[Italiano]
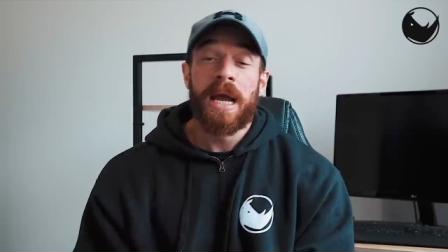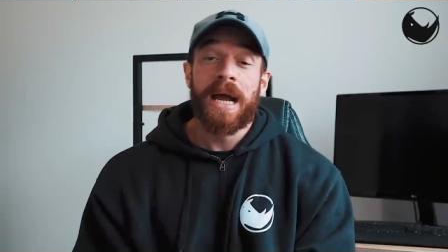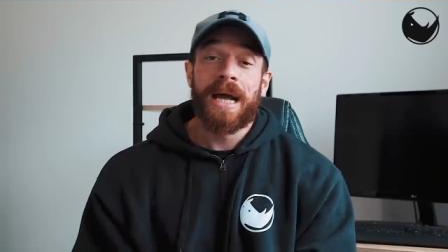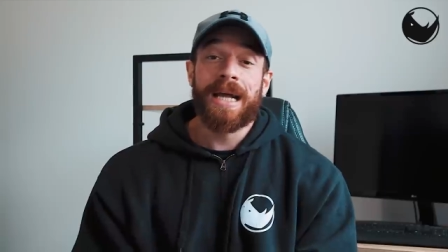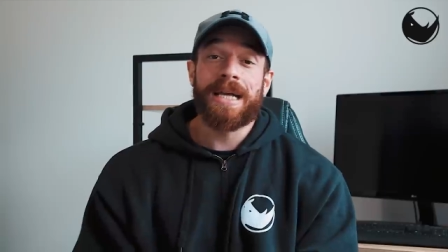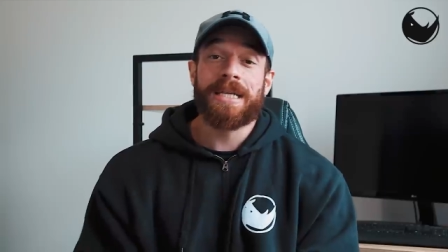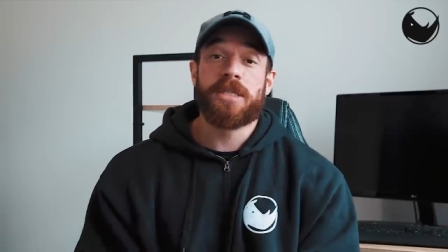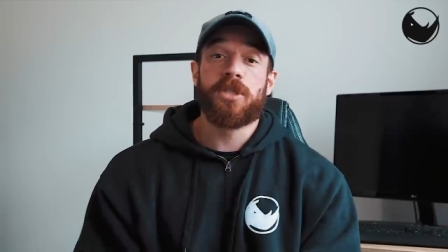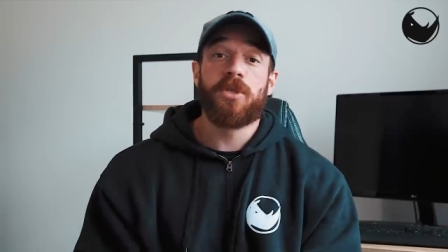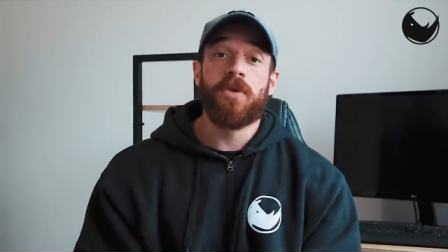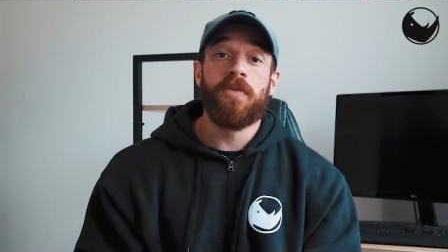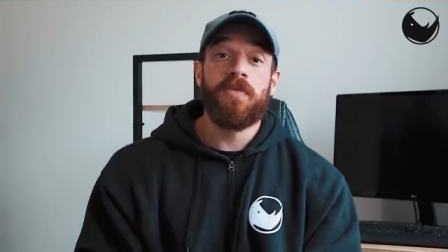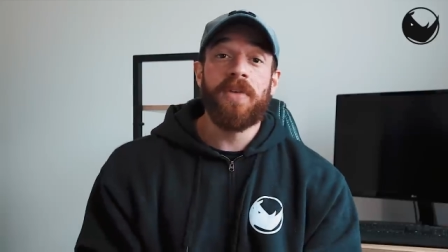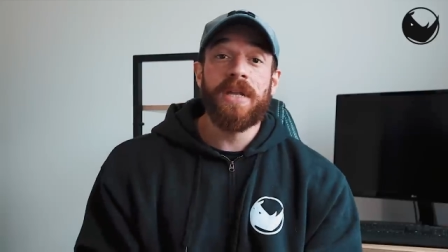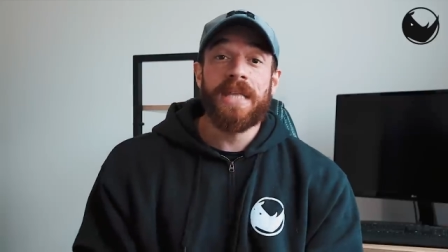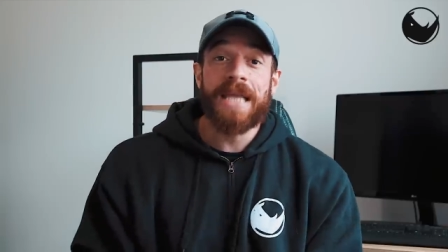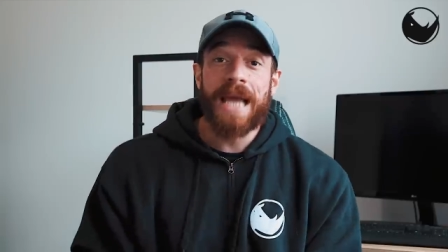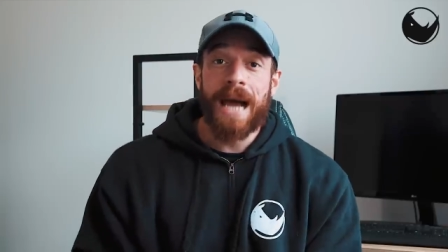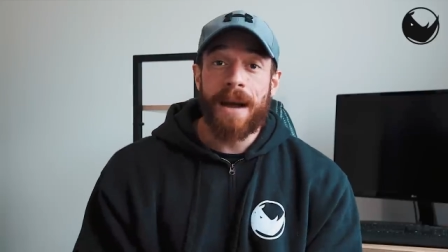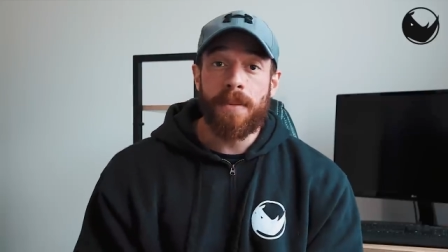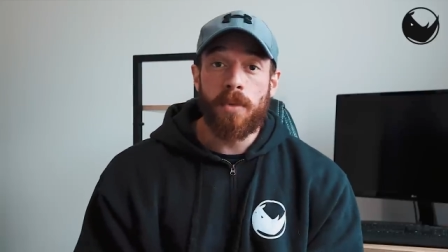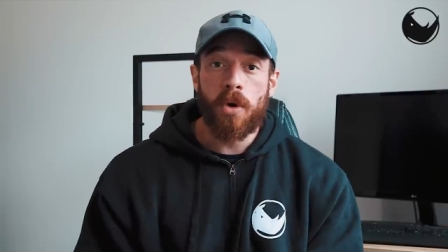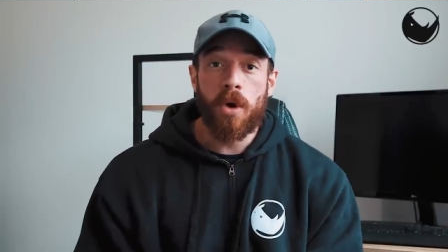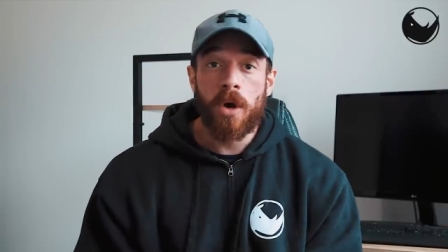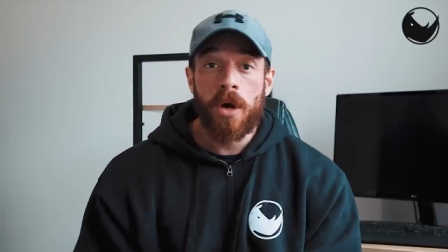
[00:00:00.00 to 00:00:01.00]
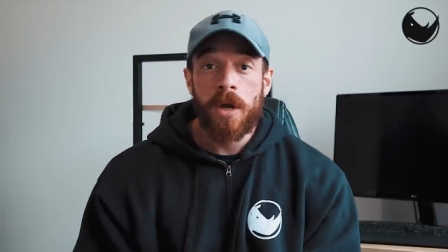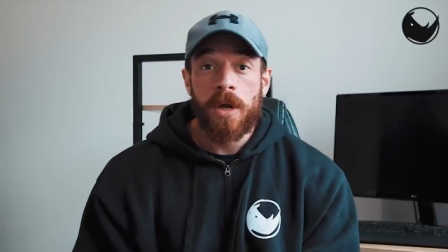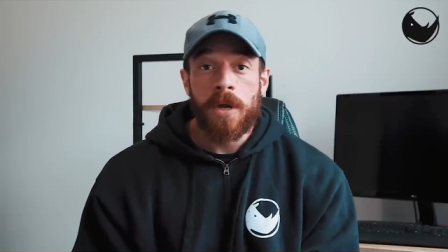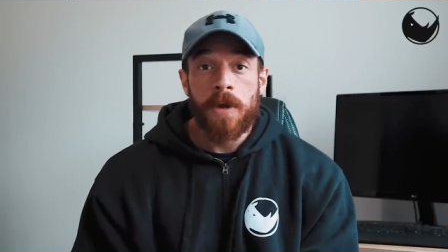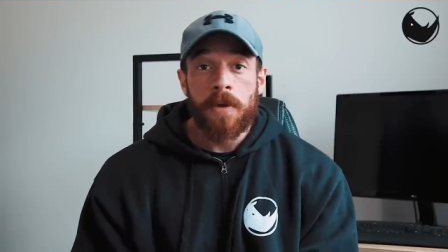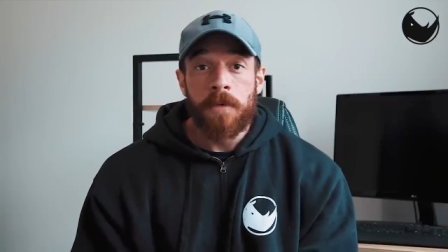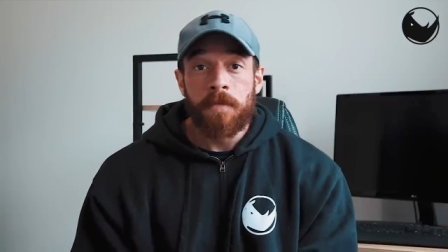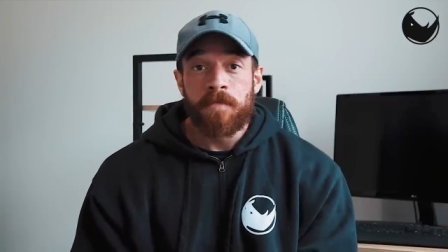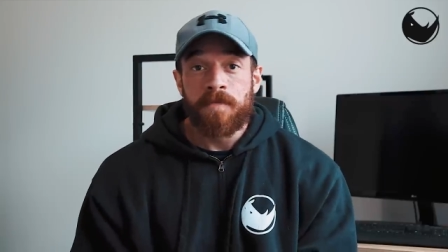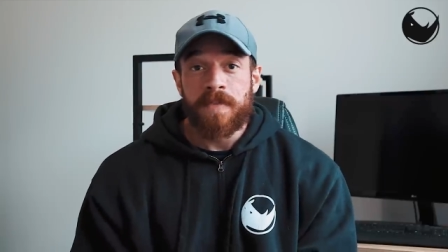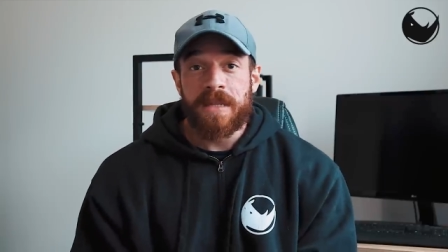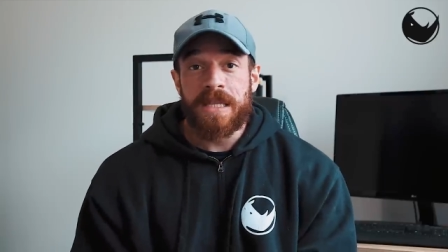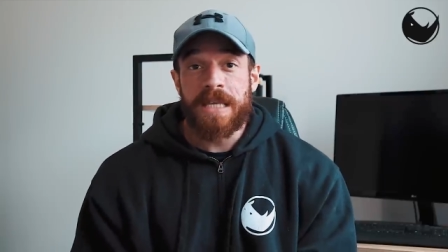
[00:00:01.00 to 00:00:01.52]
Adesso vediamo
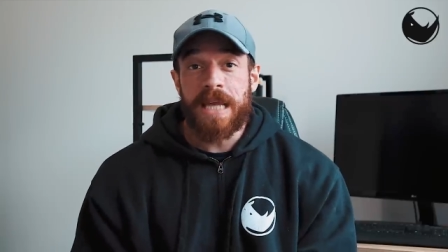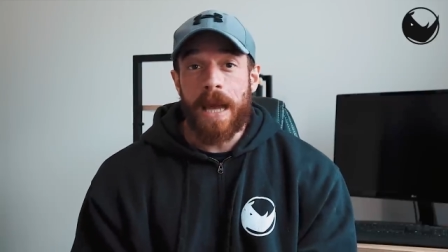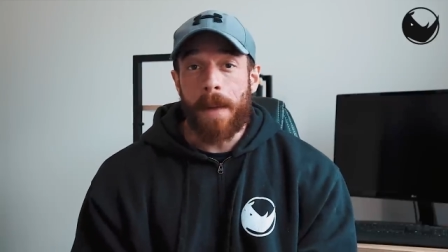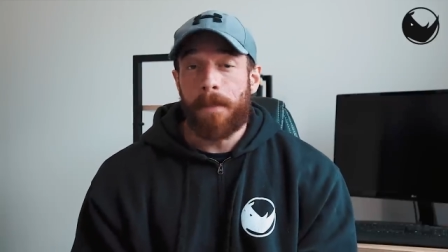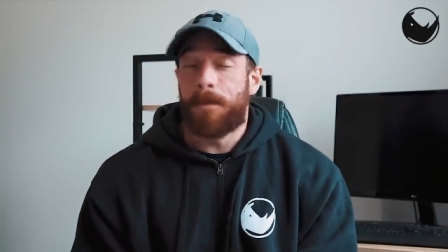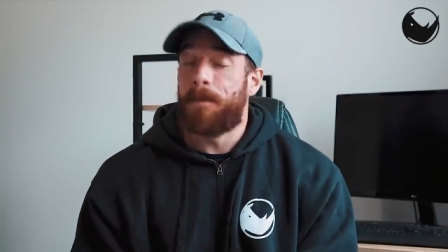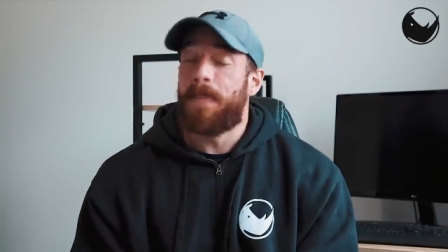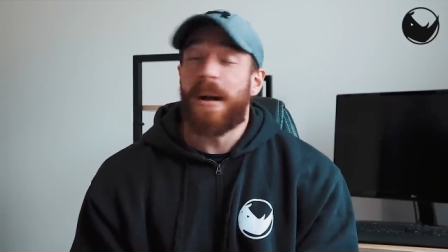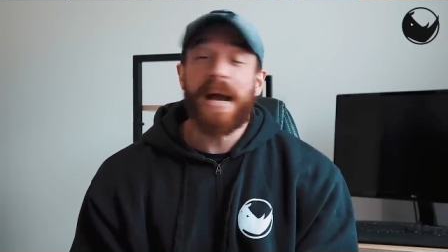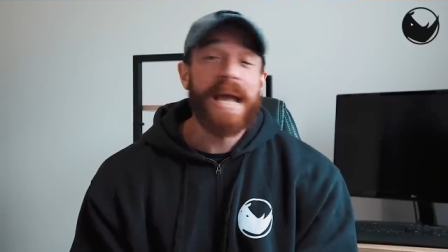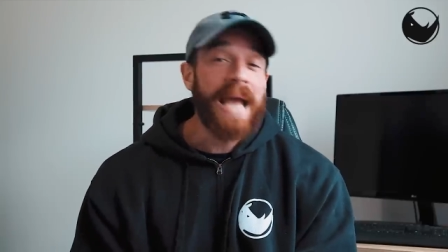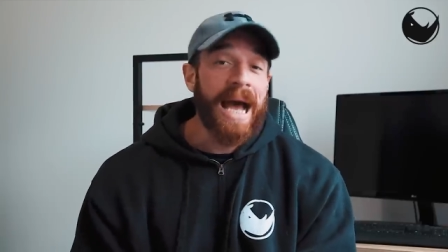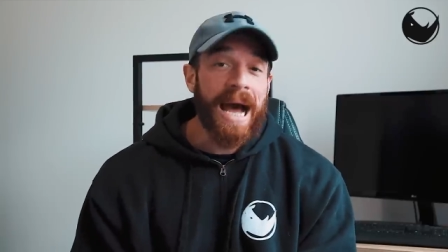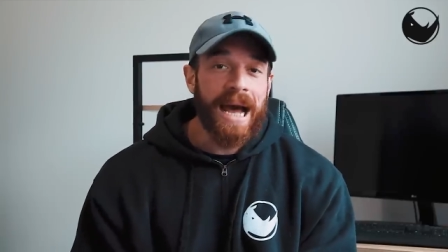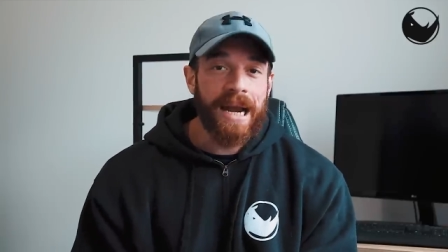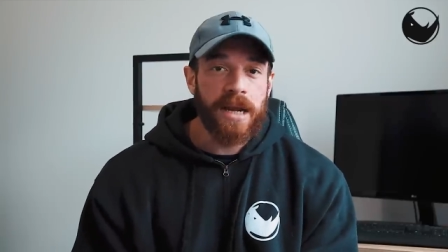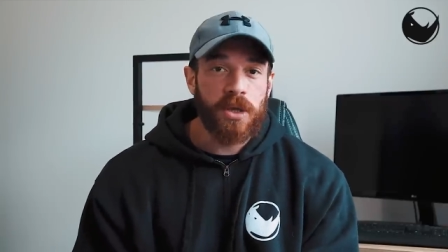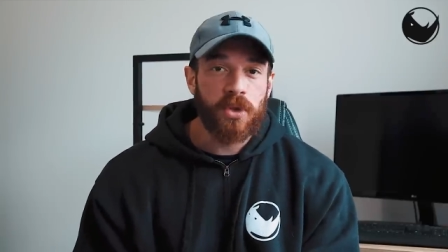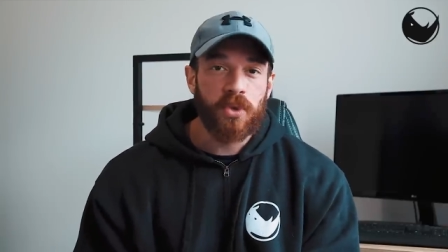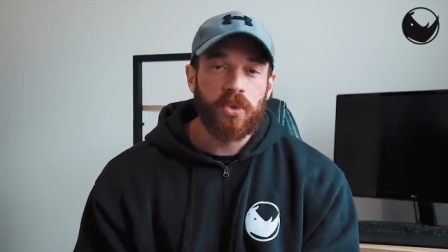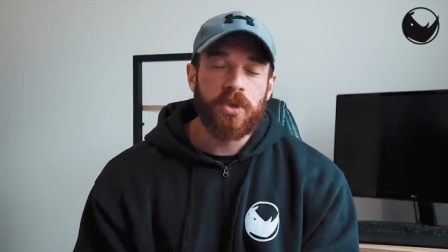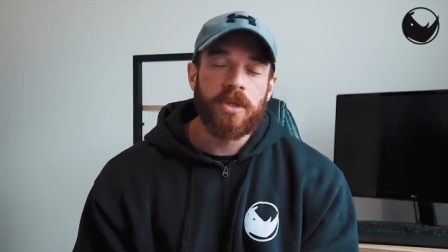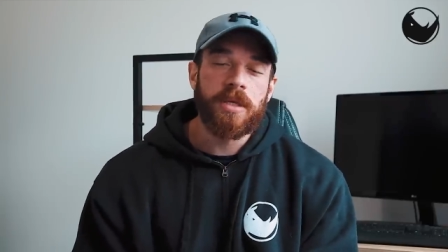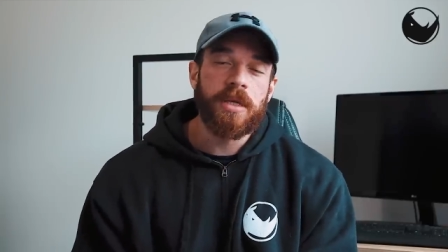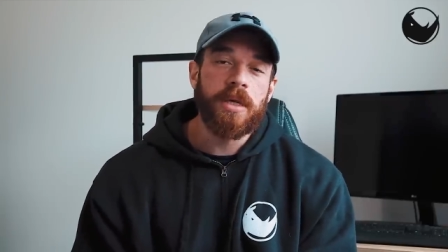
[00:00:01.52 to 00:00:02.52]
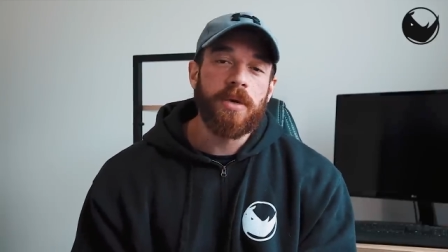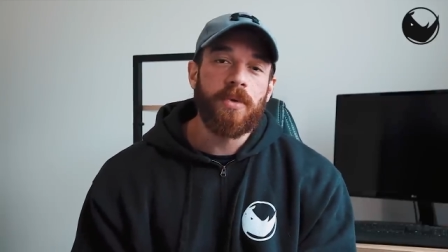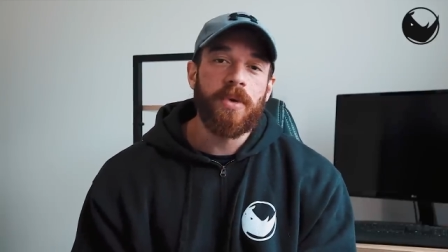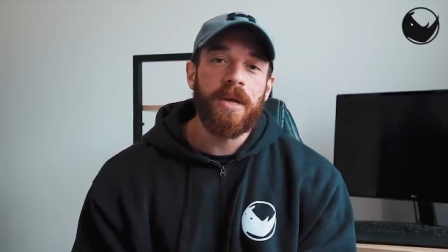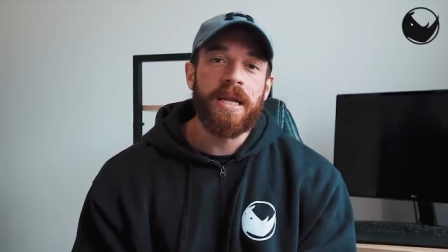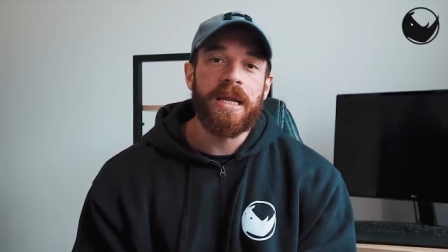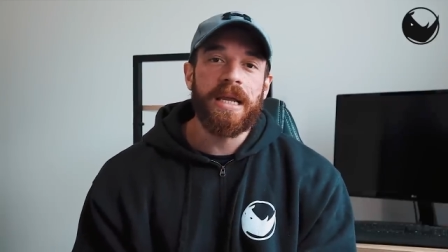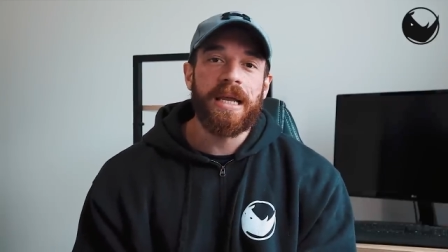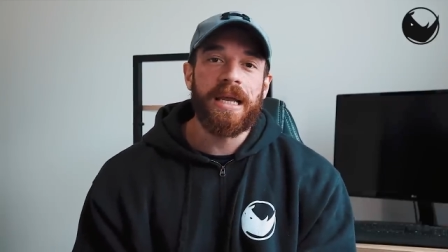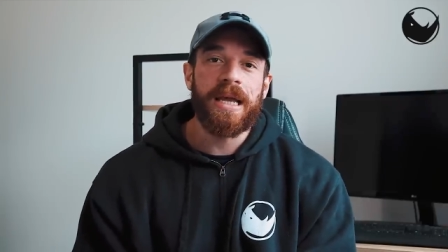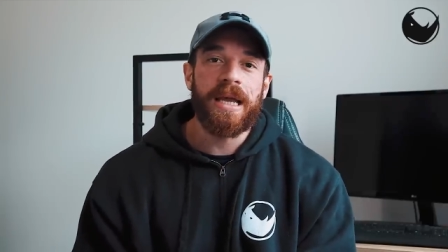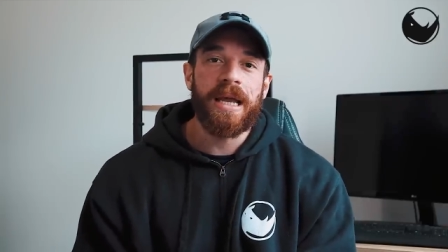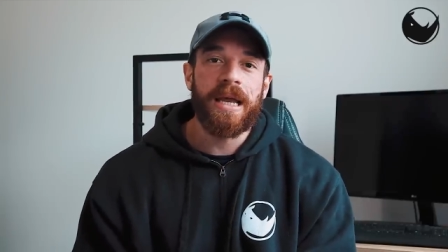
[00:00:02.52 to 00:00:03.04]
di appagare tutti
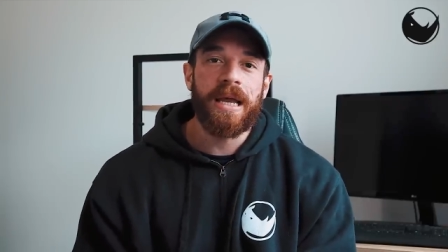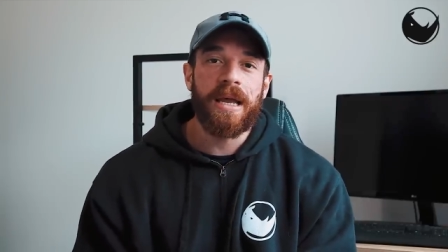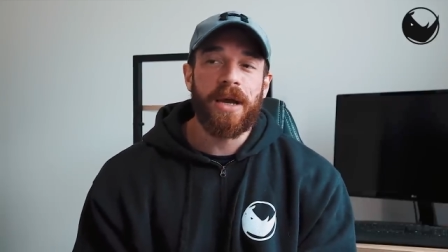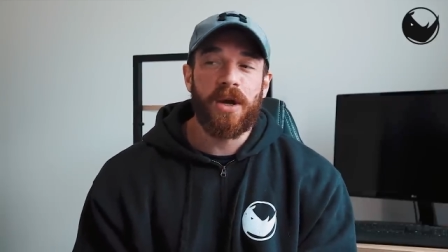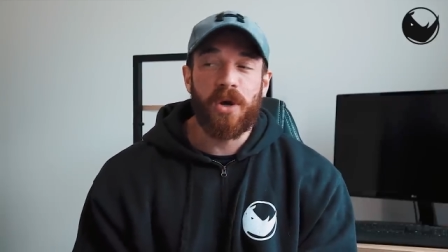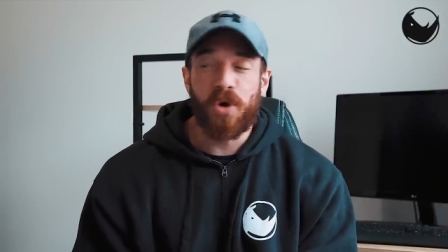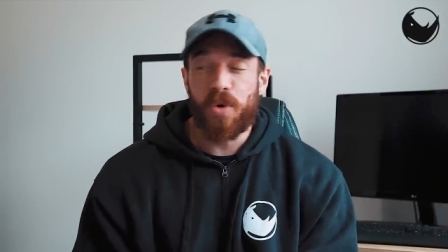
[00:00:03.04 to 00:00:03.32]
quelli che,